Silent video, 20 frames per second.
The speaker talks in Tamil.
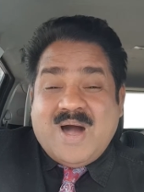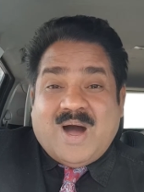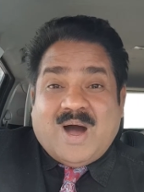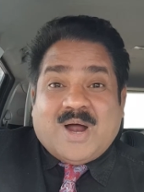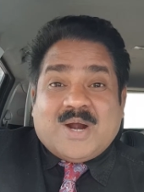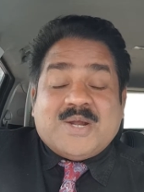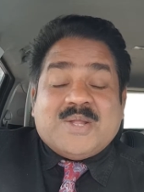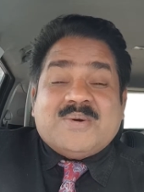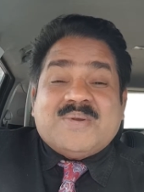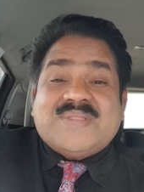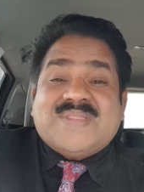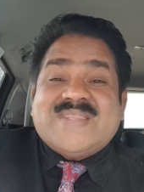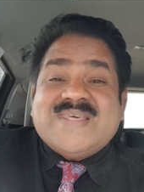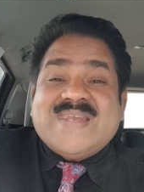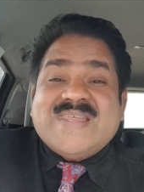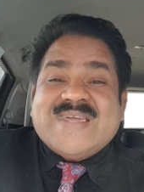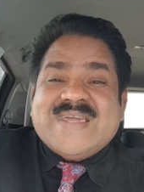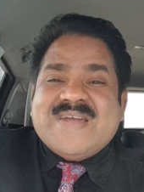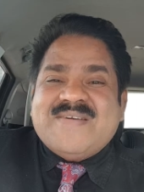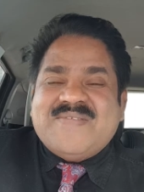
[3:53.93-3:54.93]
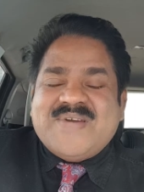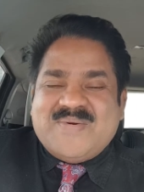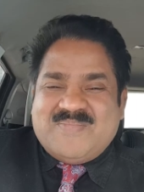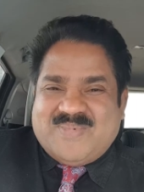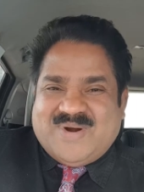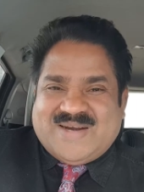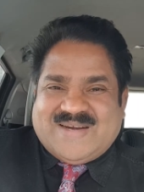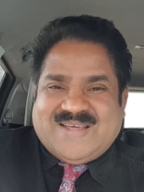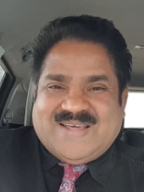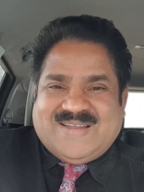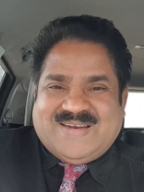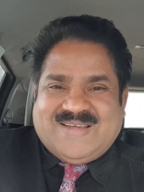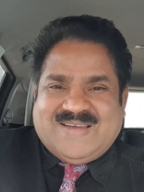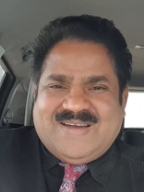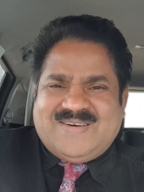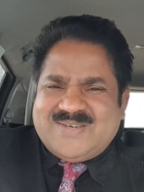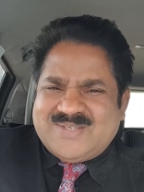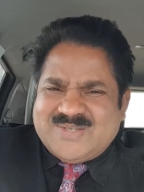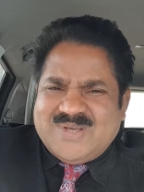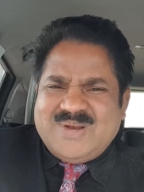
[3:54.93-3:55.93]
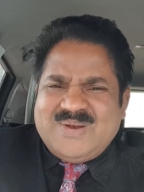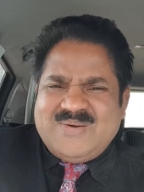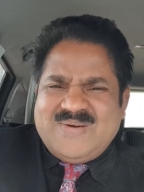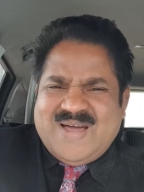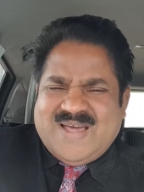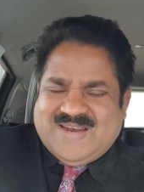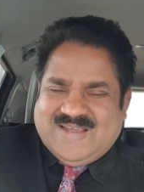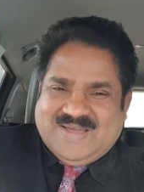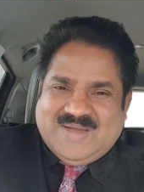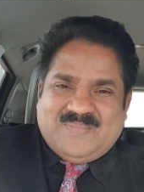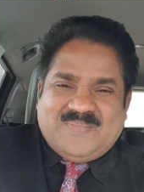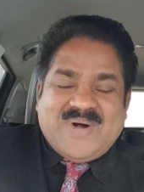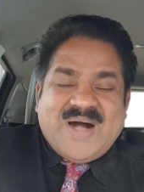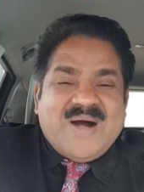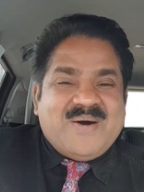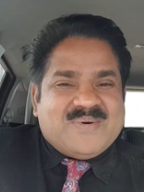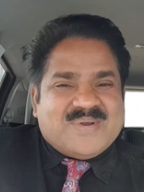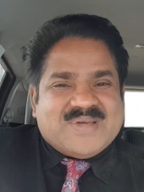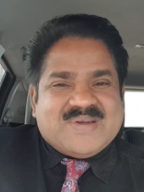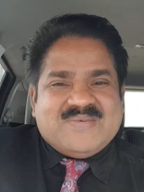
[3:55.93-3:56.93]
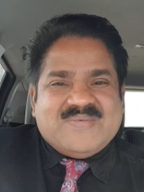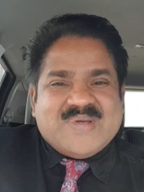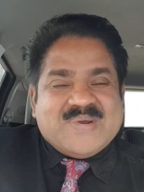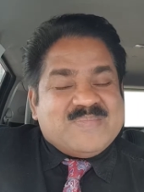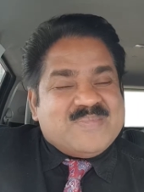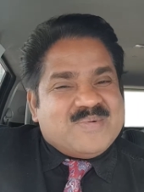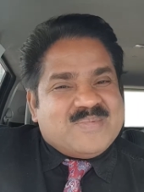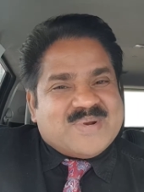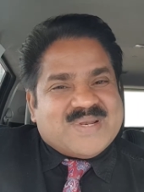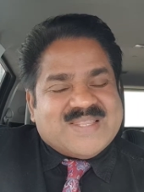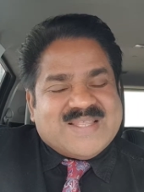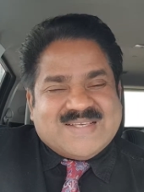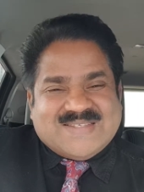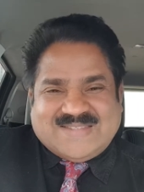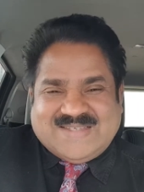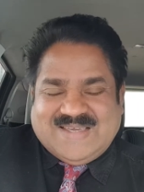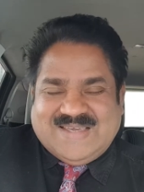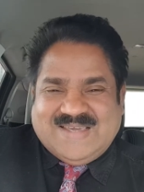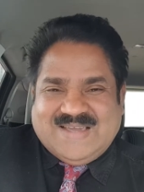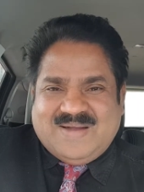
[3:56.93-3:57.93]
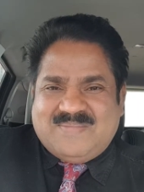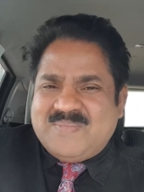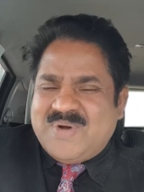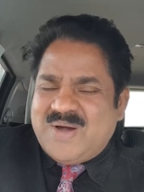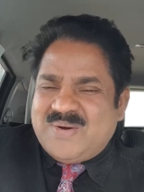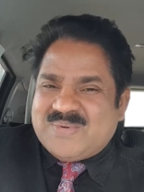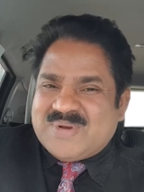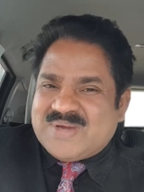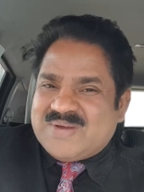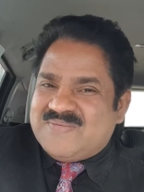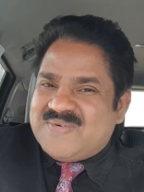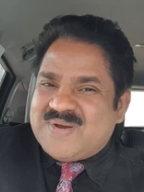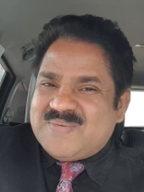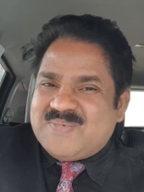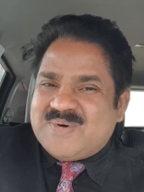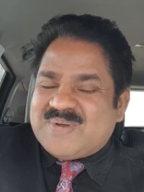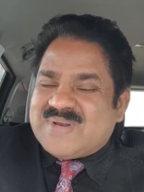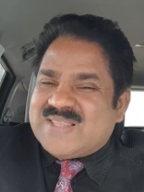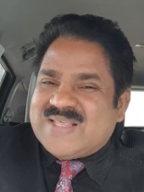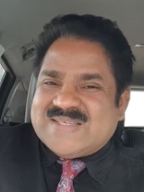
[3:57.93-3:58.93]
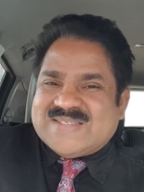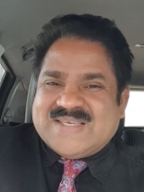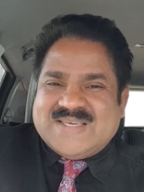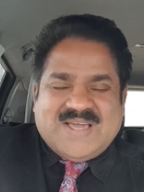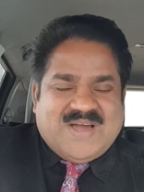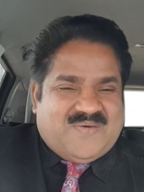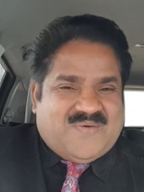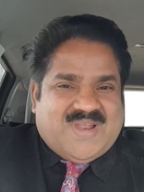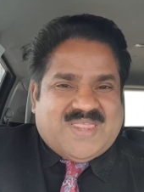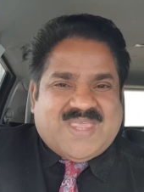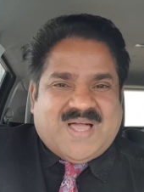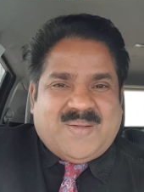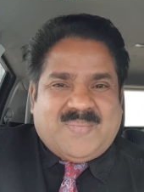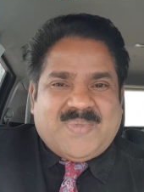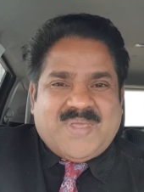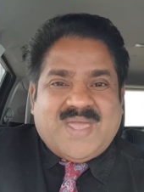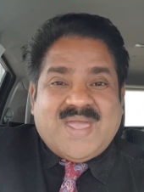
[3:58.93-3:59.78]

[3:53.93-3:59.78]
ஆண்டவர் திணிக்கவே மாட்டார் அவர் சொல்லுவார் எப்பா உனக்கு விருப்பம் இருந்தால் செய் அம்மா உனக்கு விருப்பம் இருந்தால் செய் அவ்வளோதான்